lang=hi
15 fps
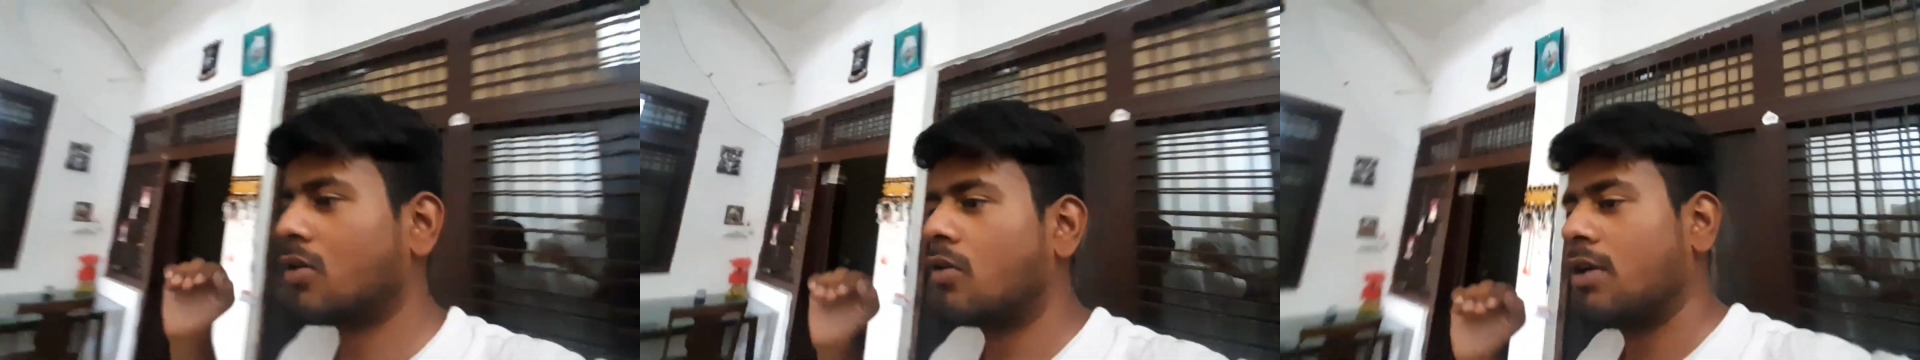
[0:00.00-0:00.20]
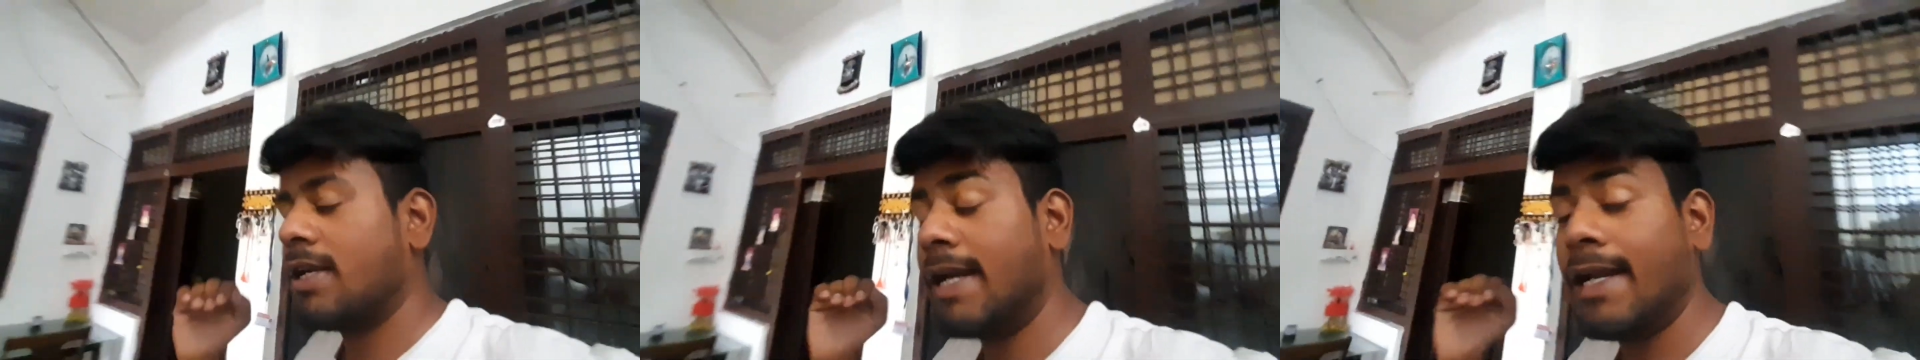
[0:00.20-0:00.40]

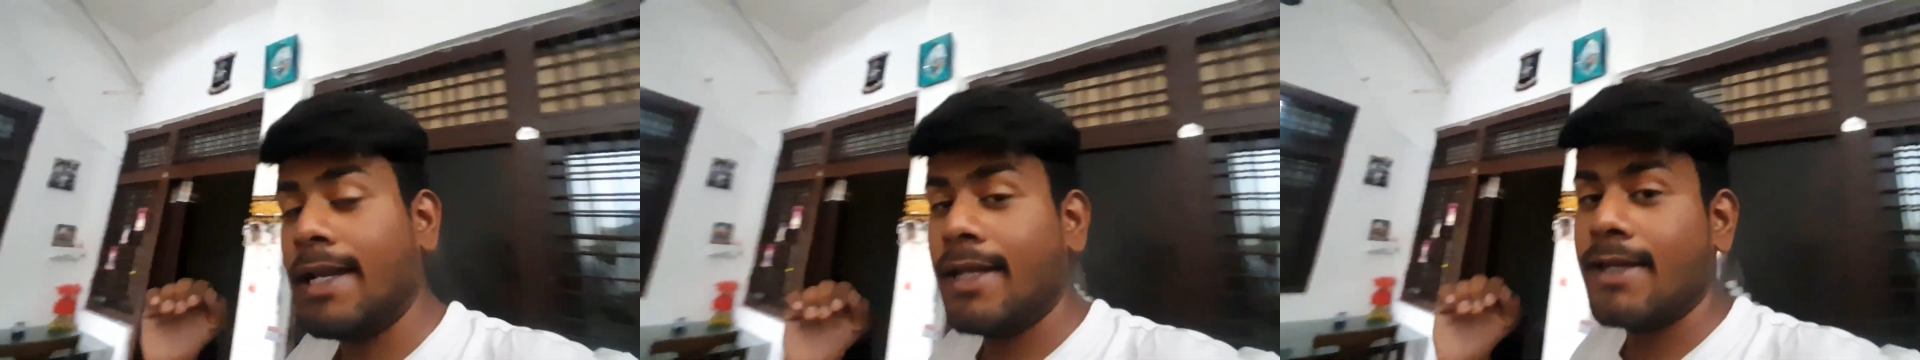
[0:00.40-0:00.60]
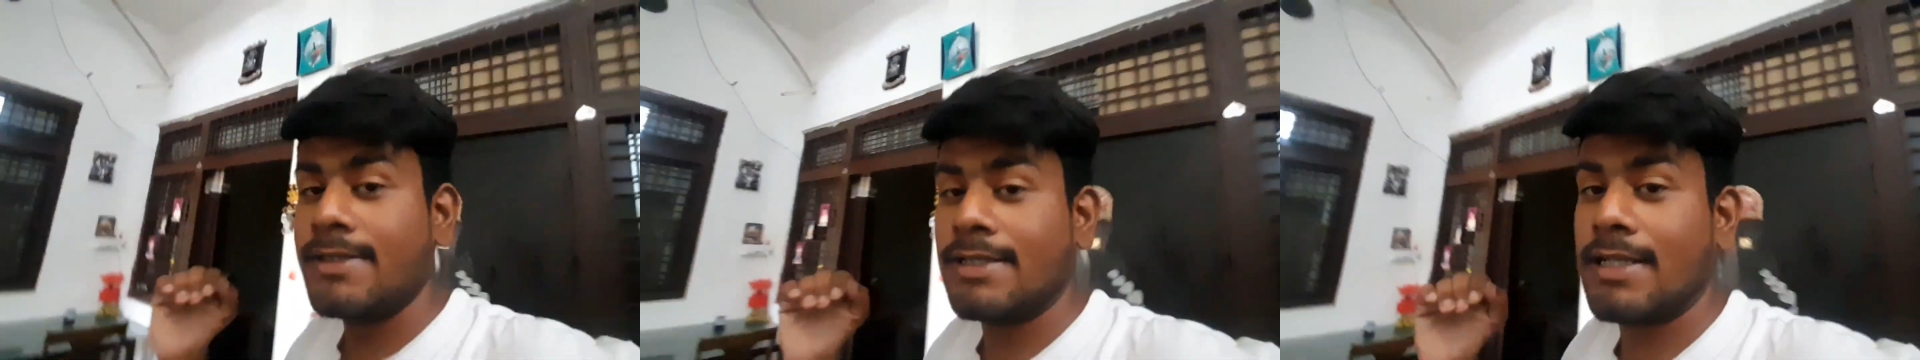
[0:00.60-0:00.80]
कंटेंट
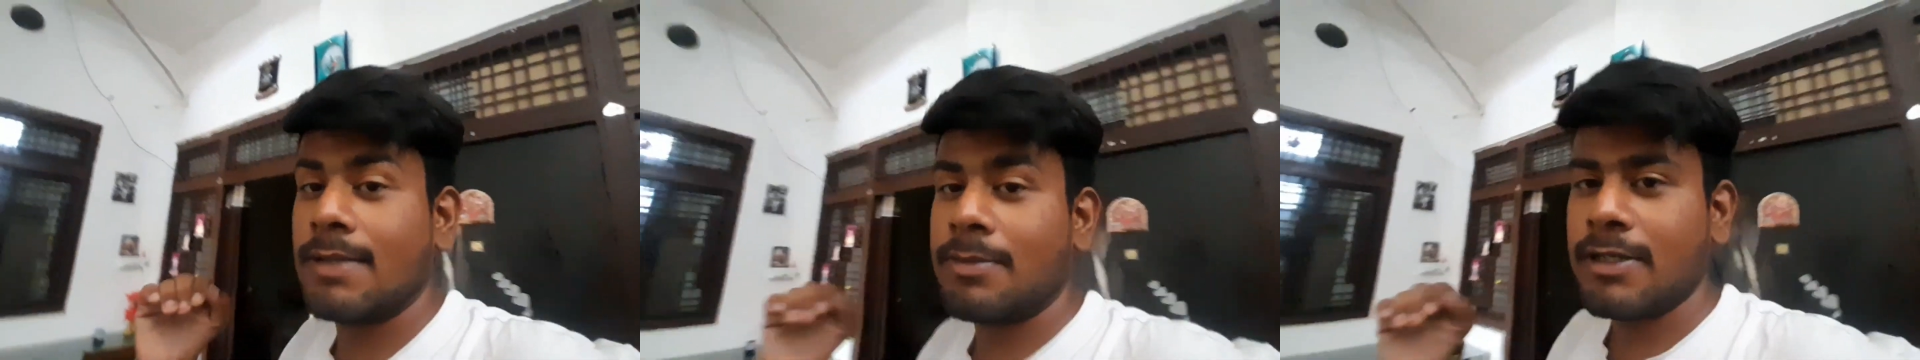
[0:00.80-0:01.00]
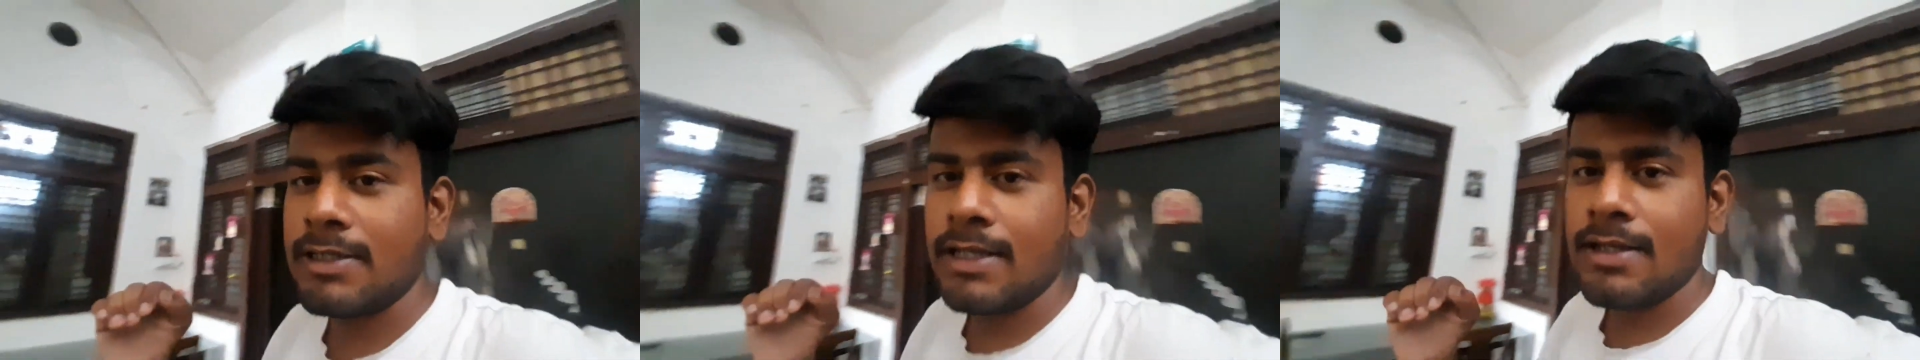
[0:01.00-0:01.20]
लेके चलना
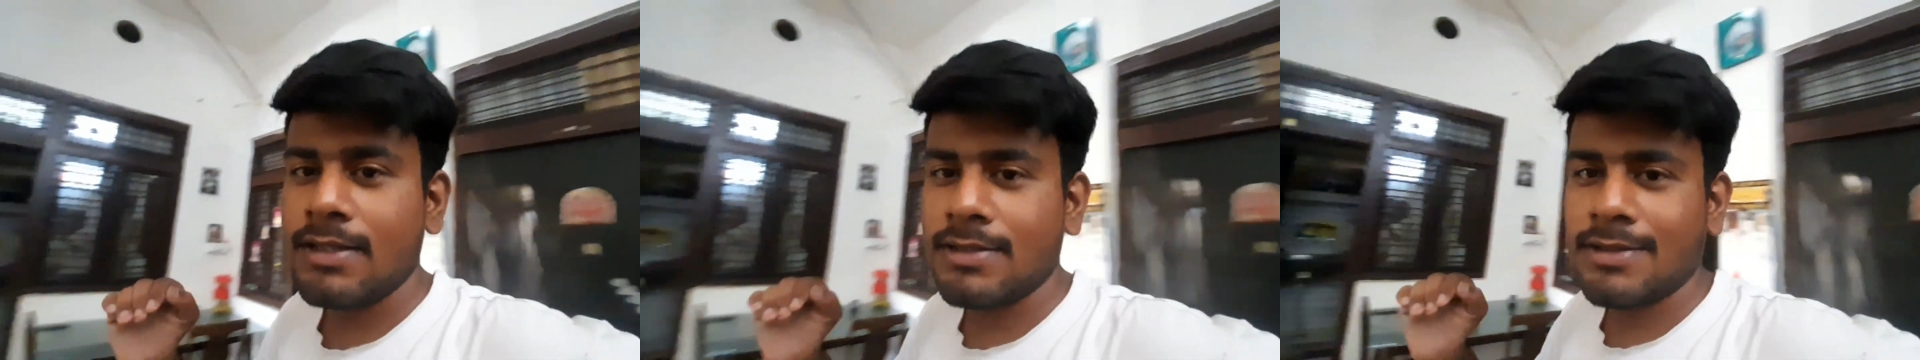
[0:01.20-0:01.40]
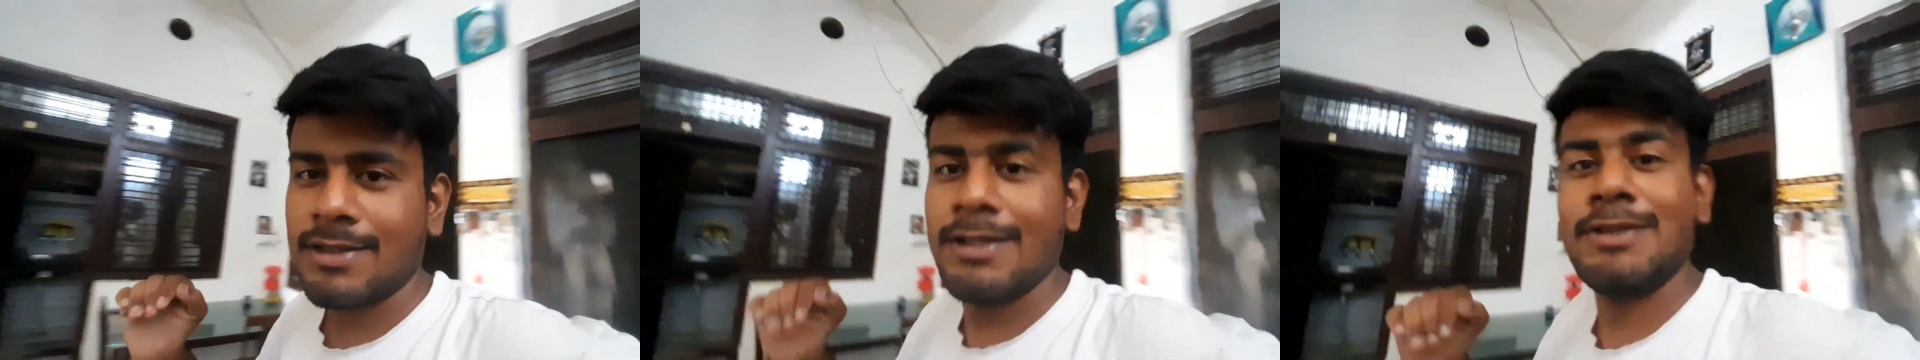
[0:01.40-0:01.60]
पड़ता है
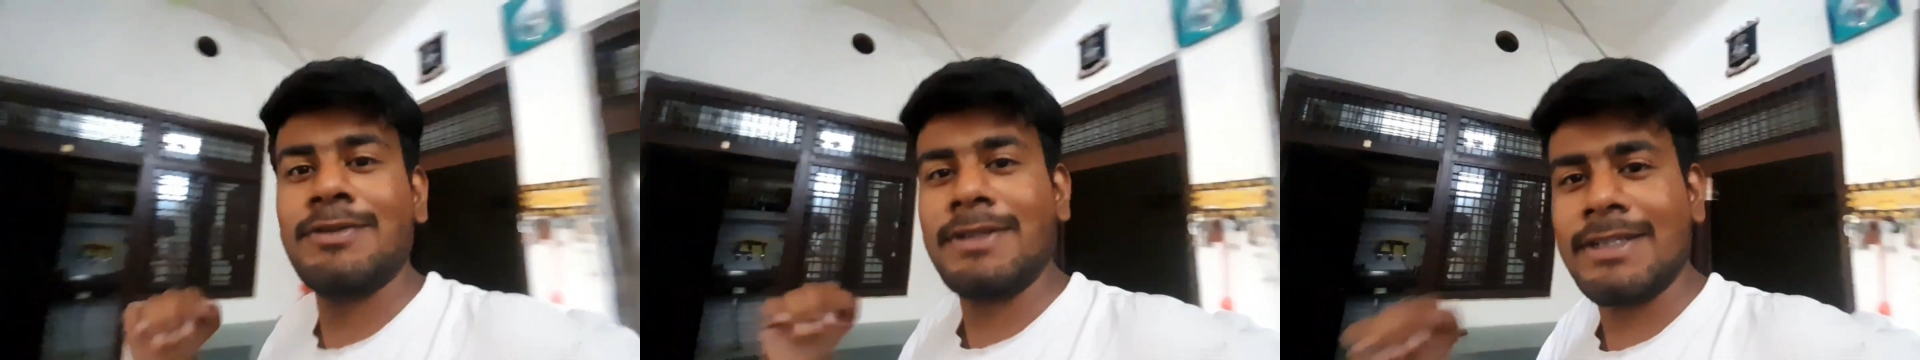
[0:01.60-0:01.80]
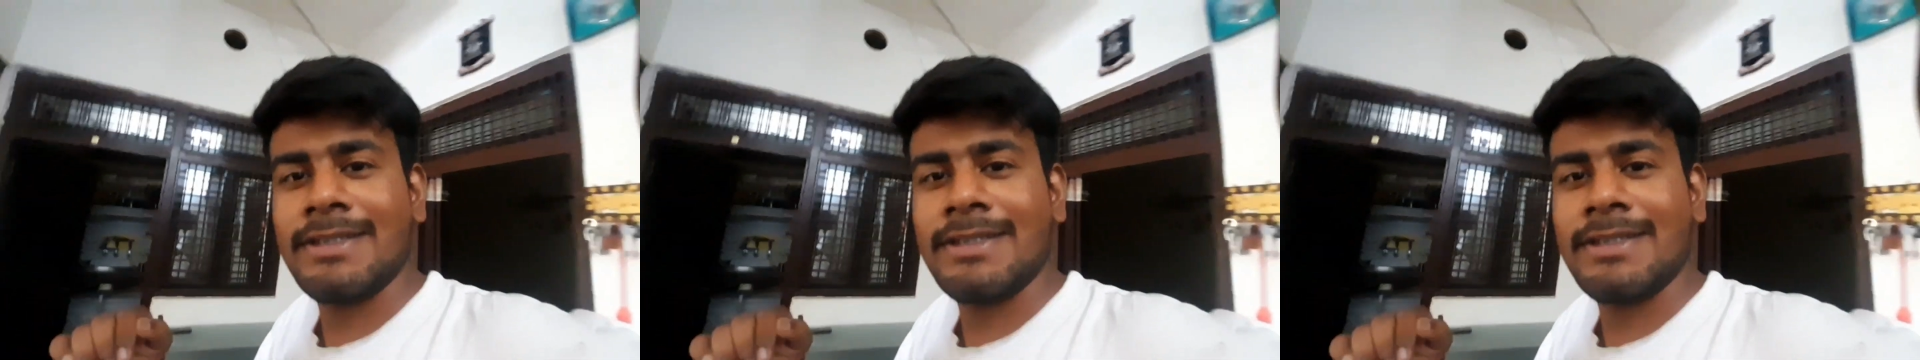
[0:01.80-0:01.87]
इसी वजह